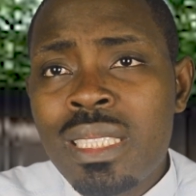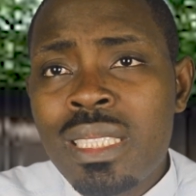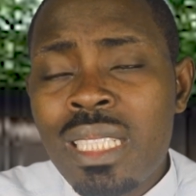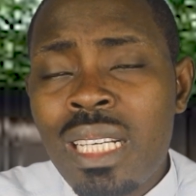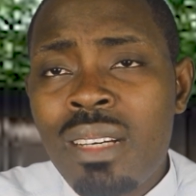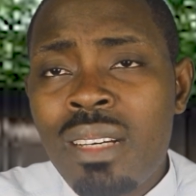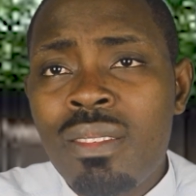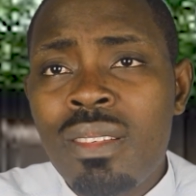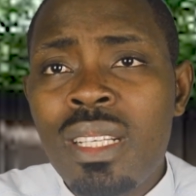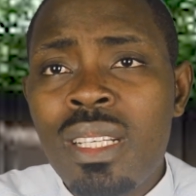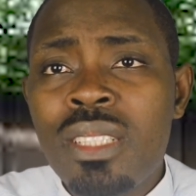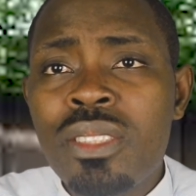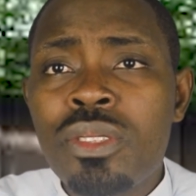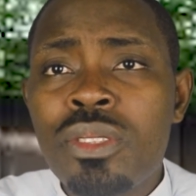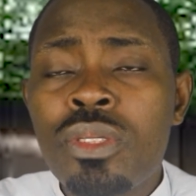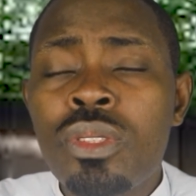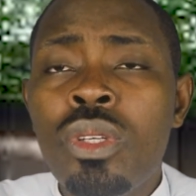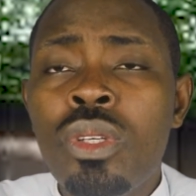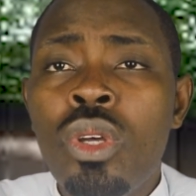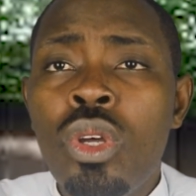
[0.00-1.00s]

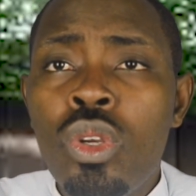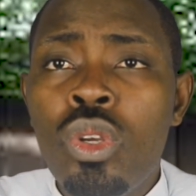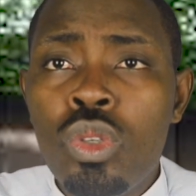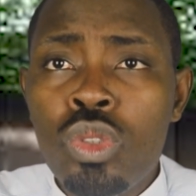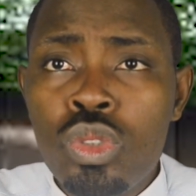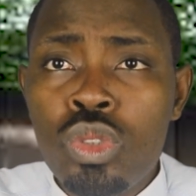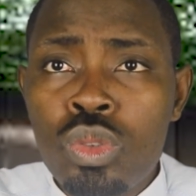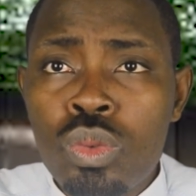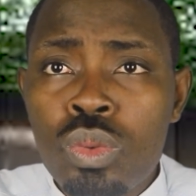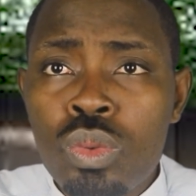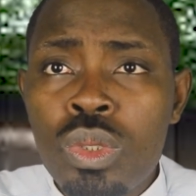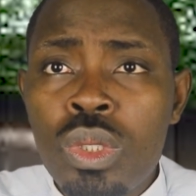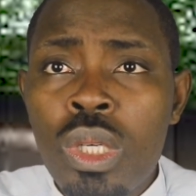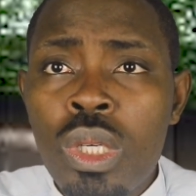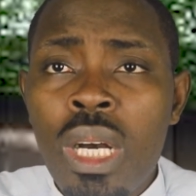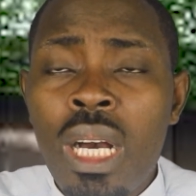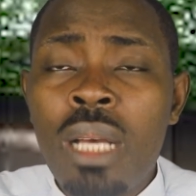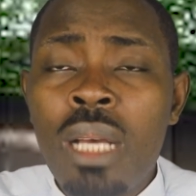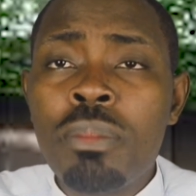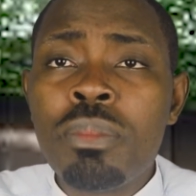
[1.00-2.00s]
traverse le
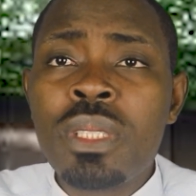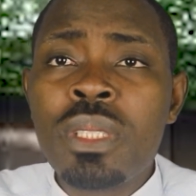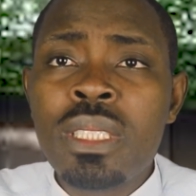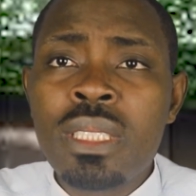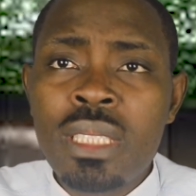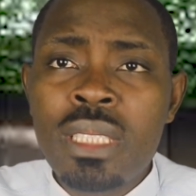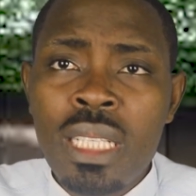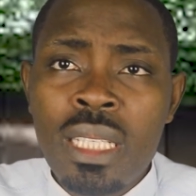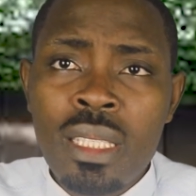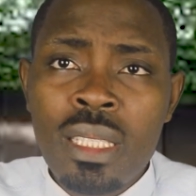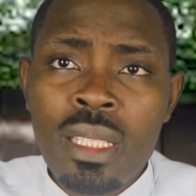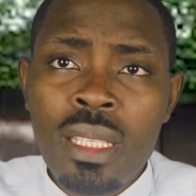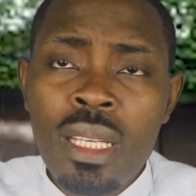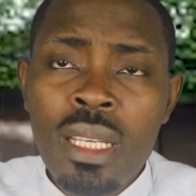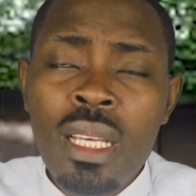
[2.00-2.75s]
Jourdain à pied sec,